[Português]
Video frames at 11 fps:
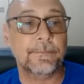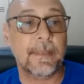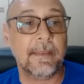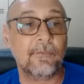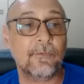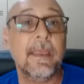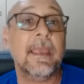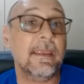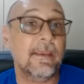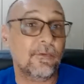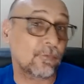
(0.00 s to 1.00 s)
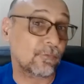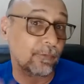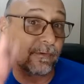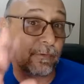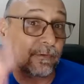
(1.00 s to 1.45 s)
Não é isso? É isso que os
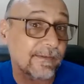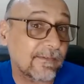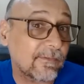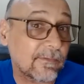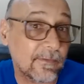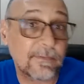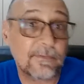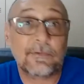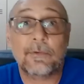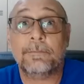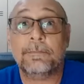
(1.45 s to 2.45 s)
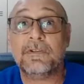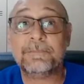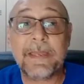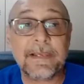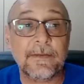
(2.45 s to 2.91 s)
torcedores Santos, Santos estão
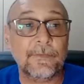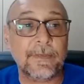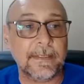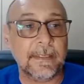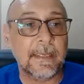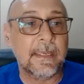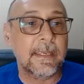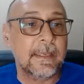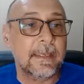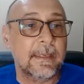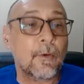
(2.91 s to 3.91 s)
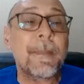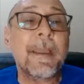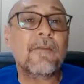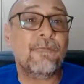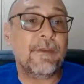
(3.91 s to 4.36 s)
esperando aí. E como
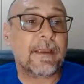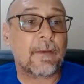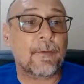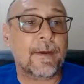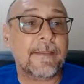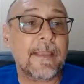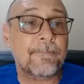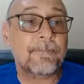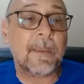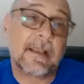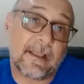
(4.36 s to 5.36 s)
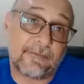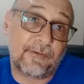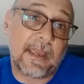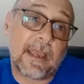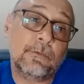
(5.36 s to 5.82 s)
é que fica agora, né?
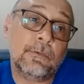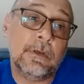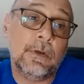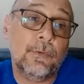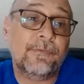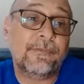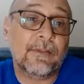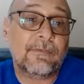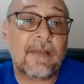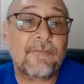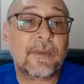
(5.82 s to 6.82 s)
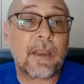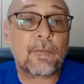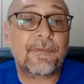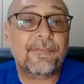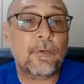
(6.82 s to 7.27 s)
Classificado, o Santos deve
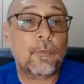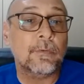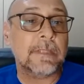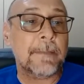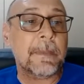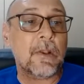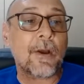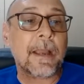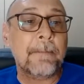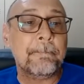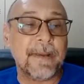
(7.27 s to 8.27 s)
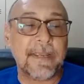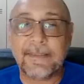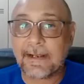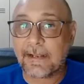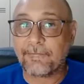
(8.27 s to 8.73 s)
ficar com a segunda melhor
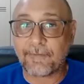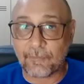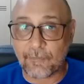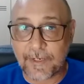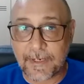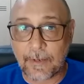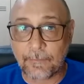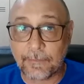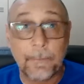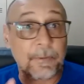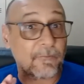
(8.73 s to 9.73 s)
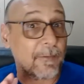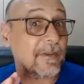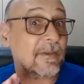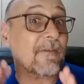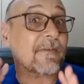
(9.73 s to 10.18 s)
campanha na classificação geral. Então,
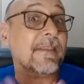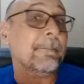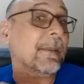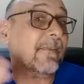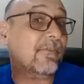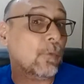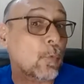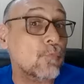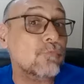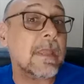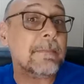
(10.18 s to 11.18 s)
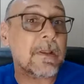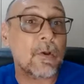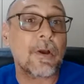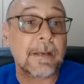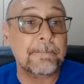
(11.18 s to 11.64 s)
provavelmente vai ficar pela segunda
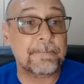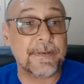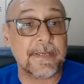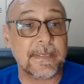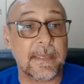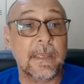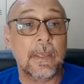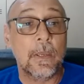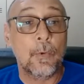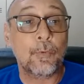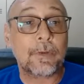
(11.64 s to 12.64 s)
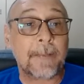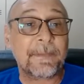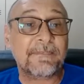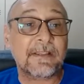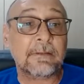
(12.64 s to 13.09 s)
melhor campanha,
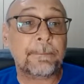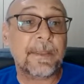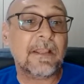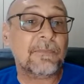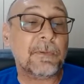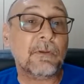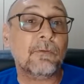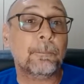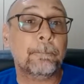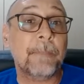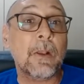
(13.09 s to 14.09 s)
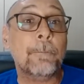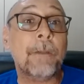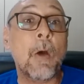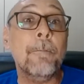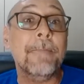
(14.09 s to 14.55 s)
ultrapassado apenas pelos, pelo
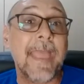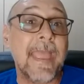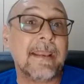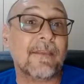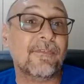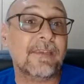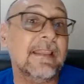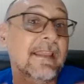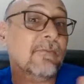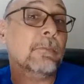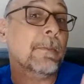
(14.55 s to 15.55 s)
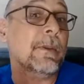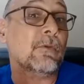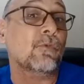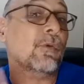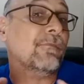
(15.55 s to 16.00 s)
Palmeiras, que nesse
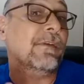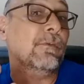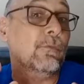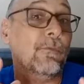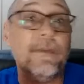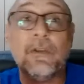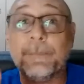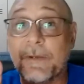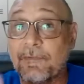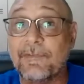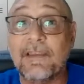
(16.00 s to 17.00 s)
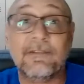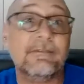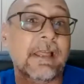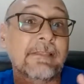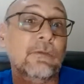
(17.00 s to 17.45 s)
momento que eu estou fazendo o vídeo para vocês,
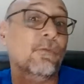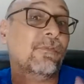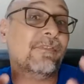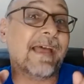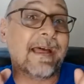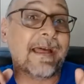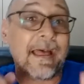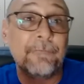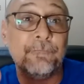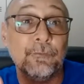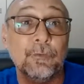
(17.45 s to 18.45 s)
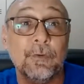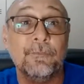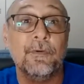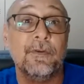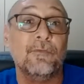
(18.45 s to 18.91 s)
está dando um sarrafo no
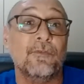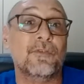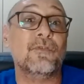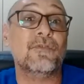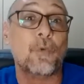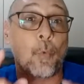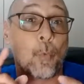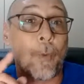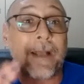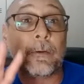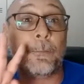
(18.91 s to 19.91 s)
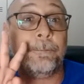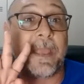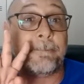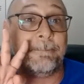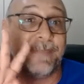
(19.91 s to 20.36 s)
Novo Horizontino de quatro
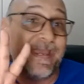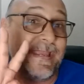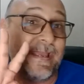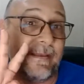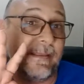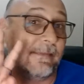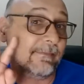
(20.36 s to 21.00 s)
piabinha.